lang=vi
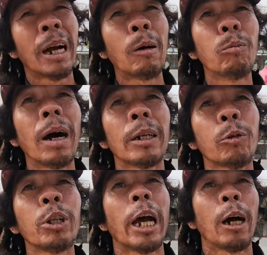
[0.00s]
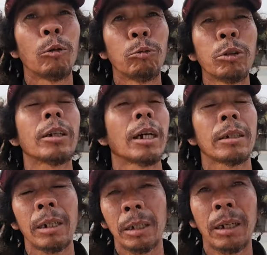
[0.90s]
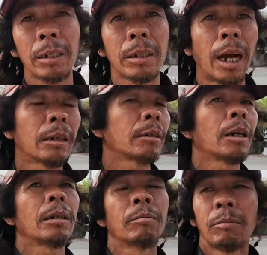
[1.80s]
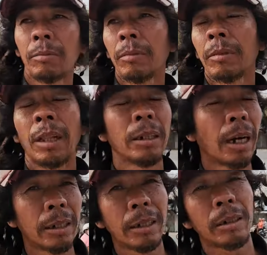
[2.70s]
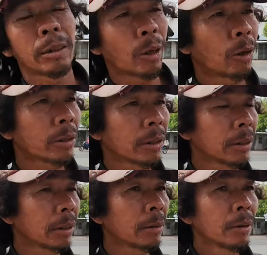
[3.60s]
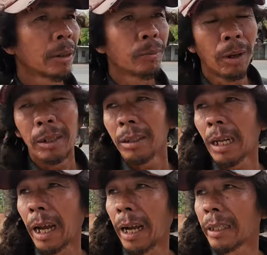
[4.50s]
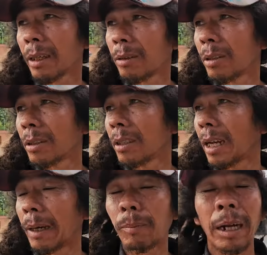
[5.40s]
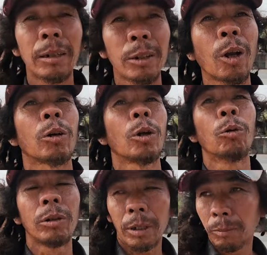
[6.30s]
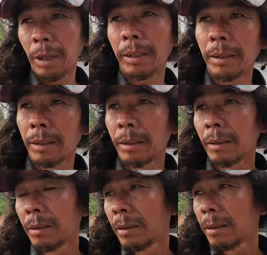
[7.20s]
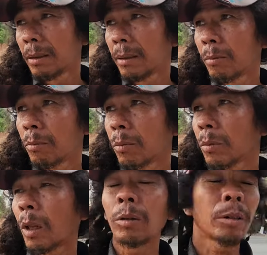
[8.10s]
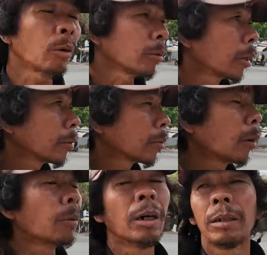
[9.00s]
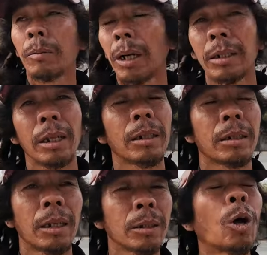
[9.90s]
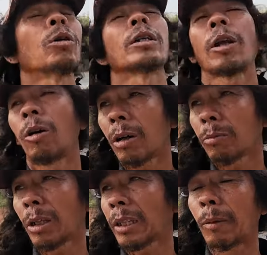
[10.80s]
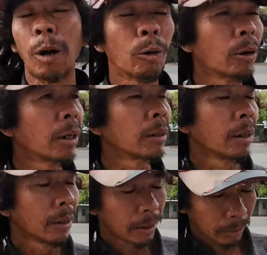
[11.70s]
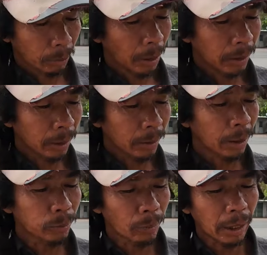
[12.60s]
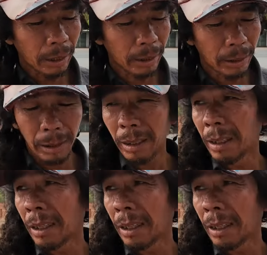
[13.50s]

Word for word: không mà gạo dạ. chào nó đó là đặng rồi cho càng rồi làm ăn mà cho luôn đi chồng đó. dạ nói nói mà nói mượn mượn chứ toàn là cho mình giả bộ rồi mượn cái cái mặt uh, ờ,